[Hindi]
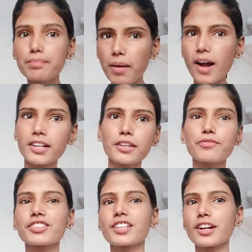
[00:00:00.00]
बाकी
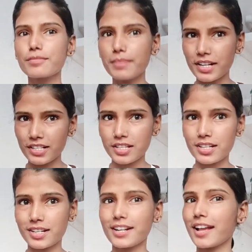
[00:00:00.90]
बाजार मैराथन
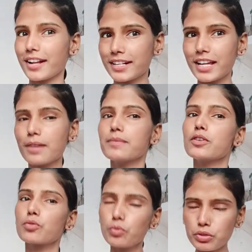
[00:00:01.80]
लगा है गया में